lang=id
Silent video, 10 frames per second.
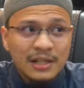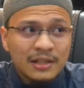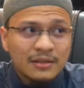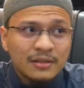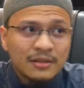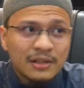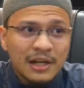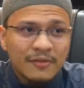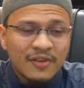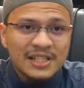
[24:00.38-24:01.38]
uh,
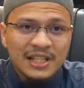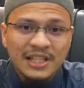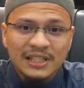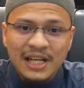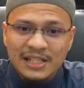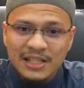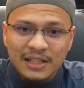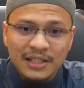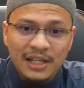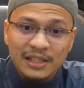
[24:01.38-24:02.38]
fasilitasnya
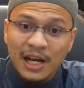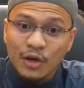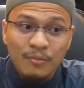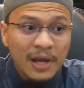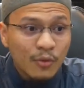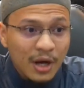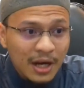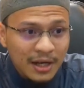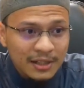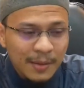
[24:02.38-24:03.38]
tidak terlalu
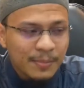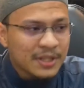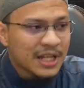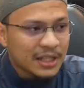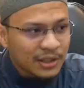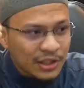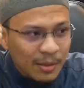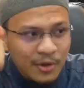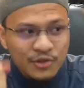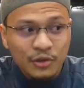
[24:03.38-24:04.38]
mewah tapi santrinya
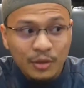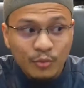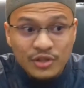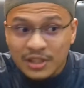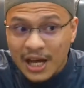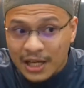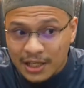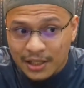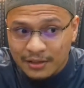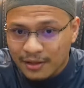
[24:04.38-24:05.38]
masya Allah
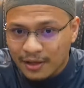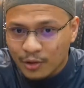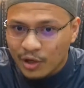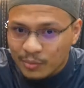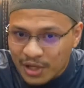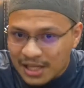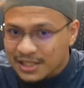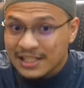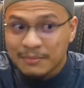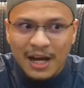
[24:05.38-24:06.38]
mujtahid ya luar
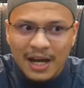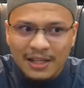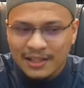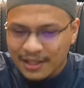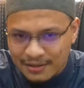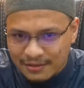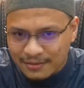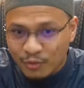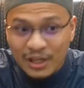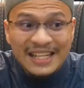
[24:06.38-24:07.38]
biasa semangatnya
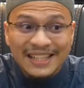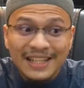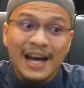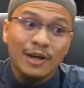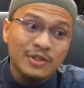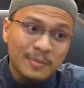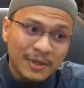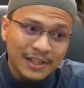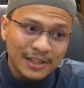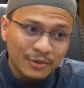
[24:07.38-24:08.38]
mungkin dia terharu
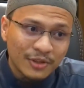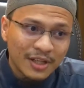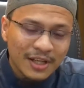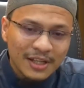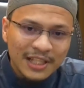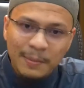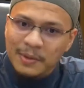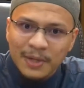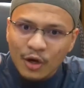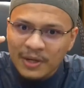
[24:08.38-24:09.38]
seperti itu tapi
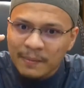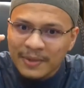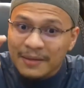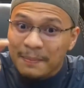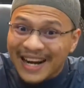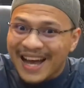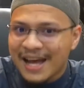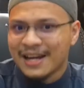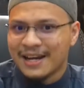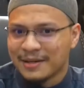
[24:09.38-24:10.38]
beliau benar-benar
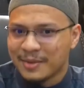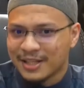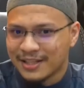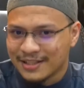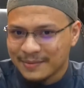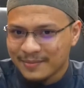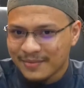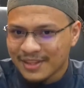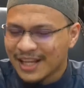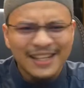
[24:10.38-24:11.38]
menahan air matanya
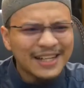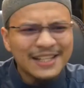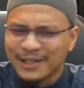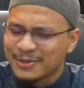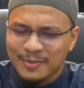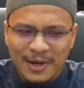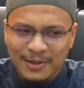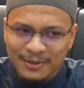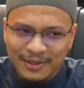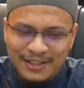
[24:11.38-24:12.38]
dan terlihat
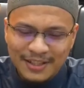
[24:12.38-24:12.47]
subhanallah